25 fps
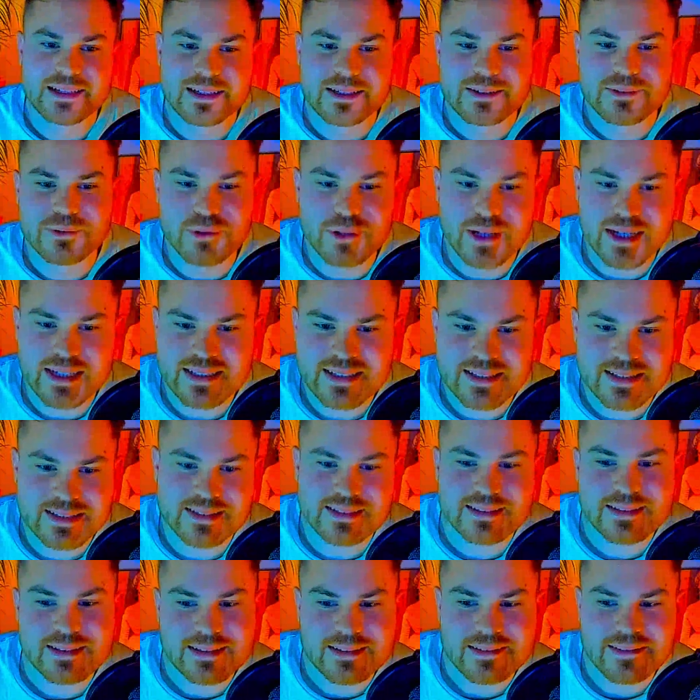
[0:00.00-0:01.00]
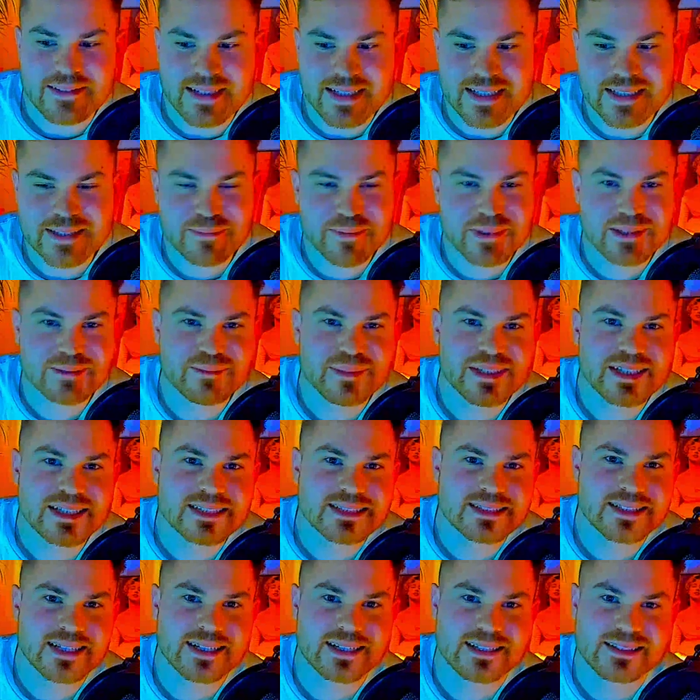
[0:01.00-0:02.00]
Vielleicht äh, lässt man mir
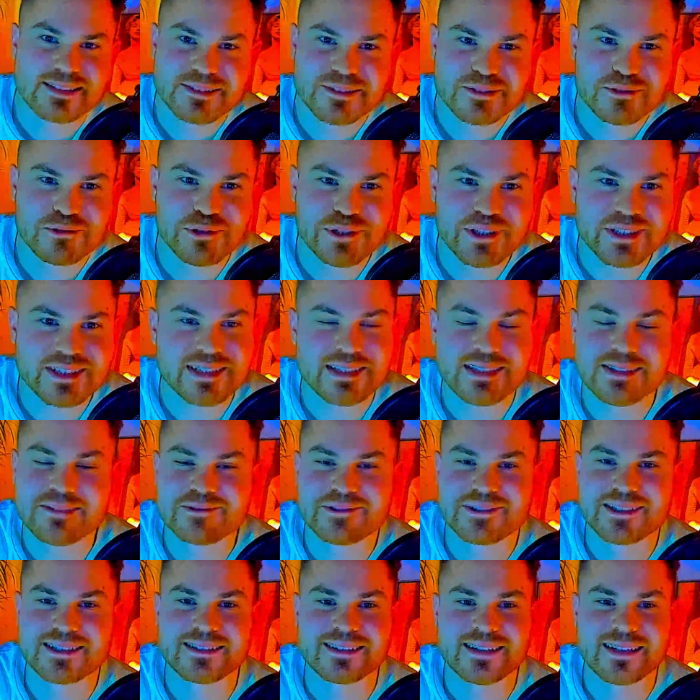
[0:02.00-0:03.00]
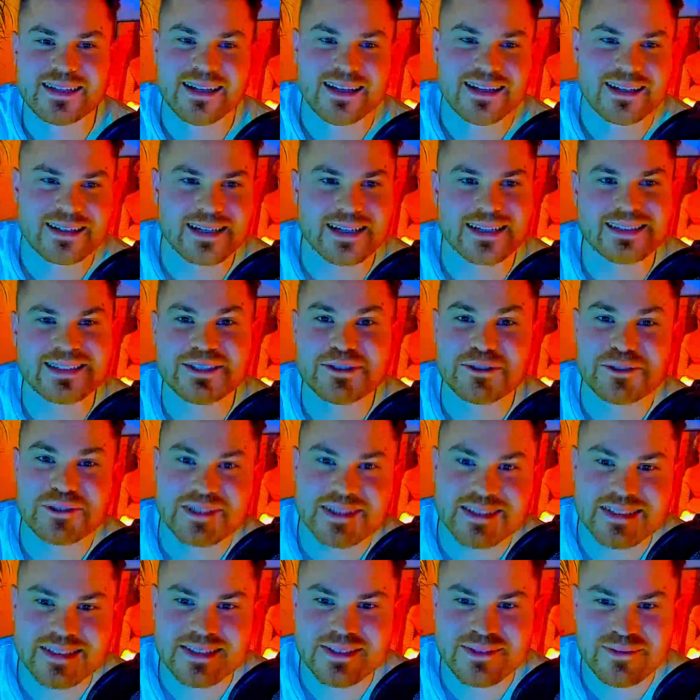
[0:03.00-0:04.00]
das ja dann durchgehen und dann kann ich euch
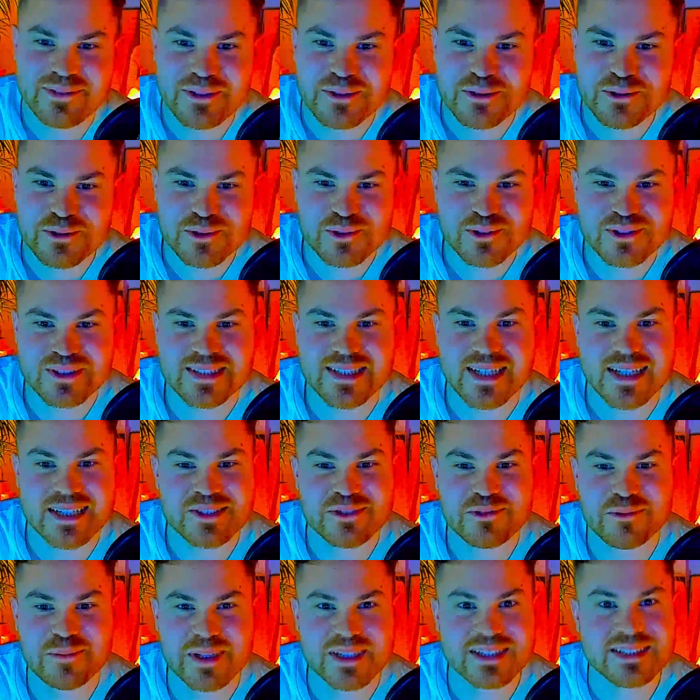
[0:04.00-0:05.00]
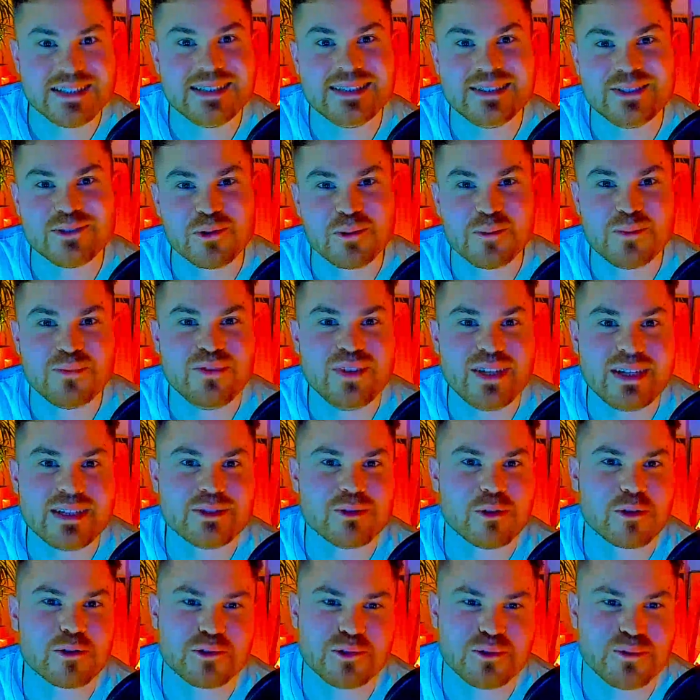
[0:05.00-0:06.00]
dieses Video sozusagen über diesen Umweg
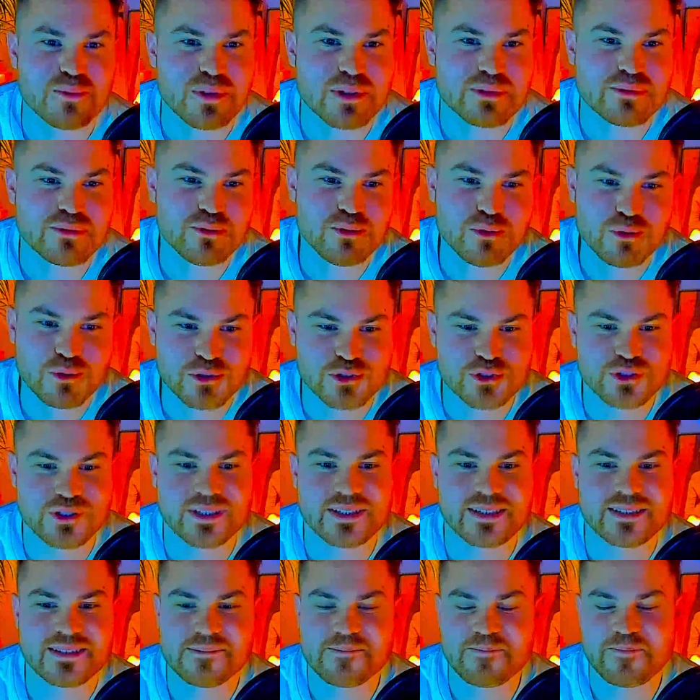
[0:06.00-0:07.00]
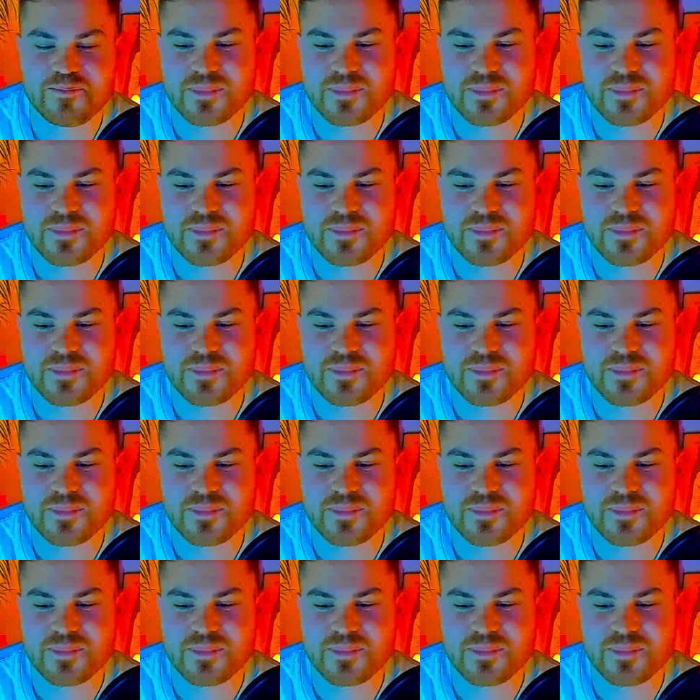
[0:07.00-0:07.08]
doch zur Verfügung stellen.